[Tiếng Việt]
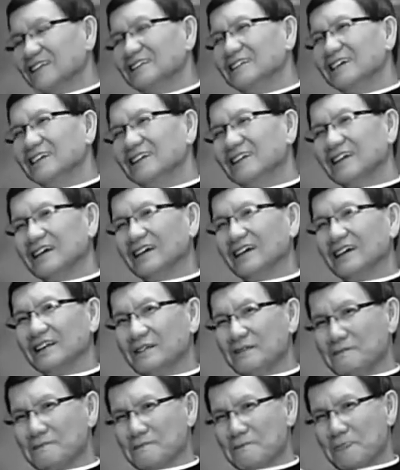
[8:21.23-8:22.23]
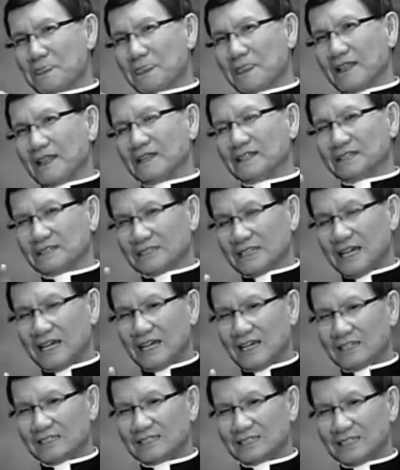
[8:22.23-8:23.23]
cái thứ nhất là
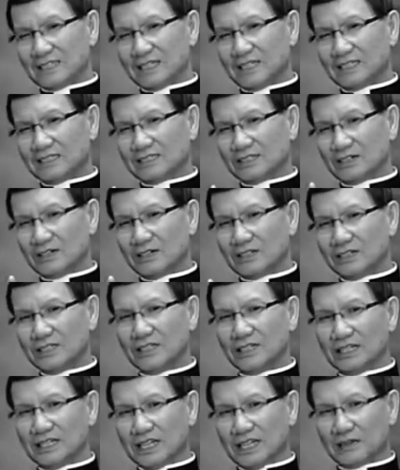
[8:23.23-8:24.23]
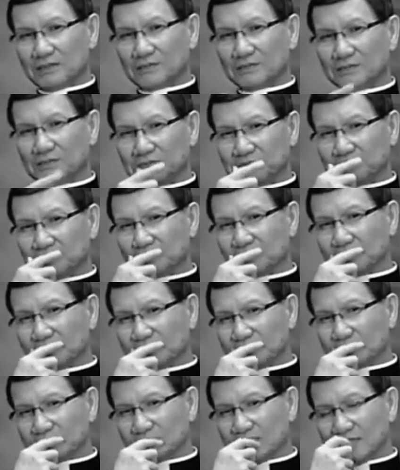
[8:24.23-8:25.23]
ta sẽ cho ngươi làm
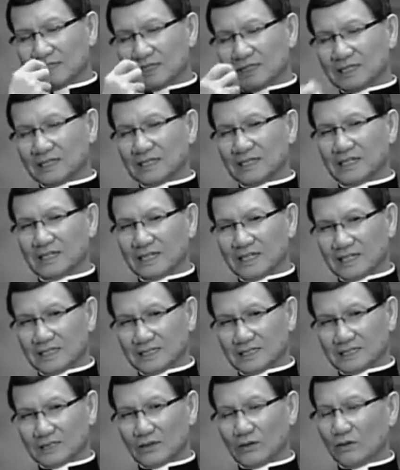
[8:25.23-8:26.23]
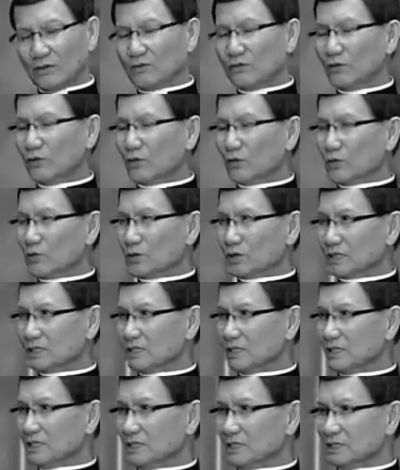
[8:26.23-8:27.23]
à, tổ phụ của một
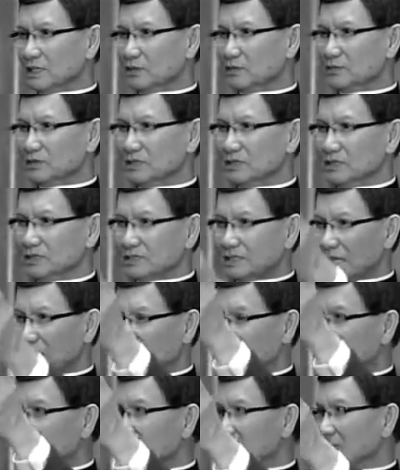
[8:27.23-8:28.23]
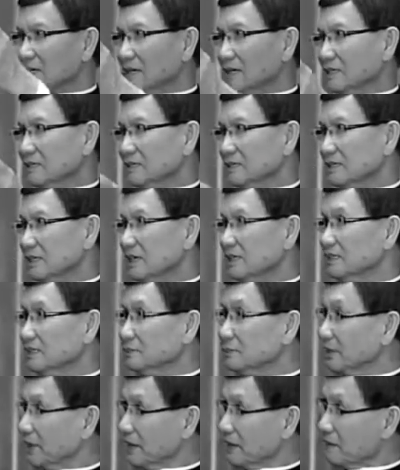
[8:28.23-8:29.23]
dân đông như sao trên trời như cát
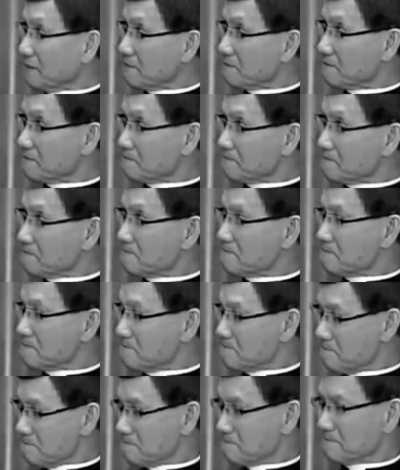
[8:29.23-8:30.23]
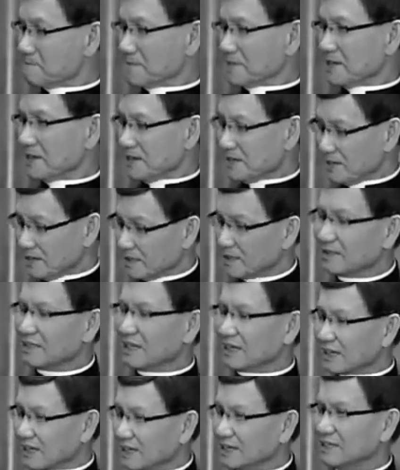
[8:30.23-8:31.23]
dưới biển yeah. Dạ. nghĩa ừ, là nói
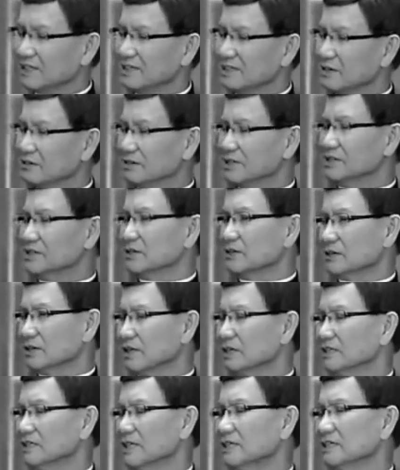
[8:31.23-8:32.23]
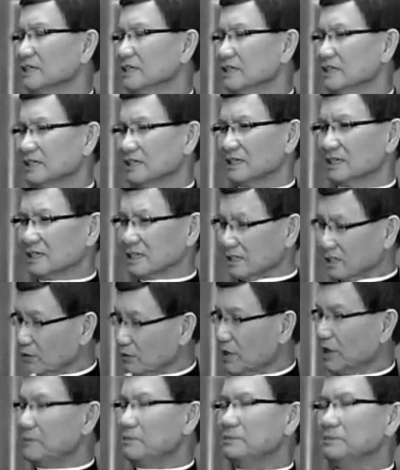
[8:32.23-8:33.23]
đại khái cái kiểu cái kiểu nói thánh kinh là
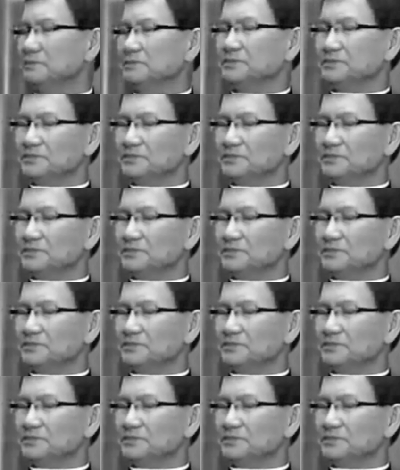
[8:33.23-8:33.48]
đông lắm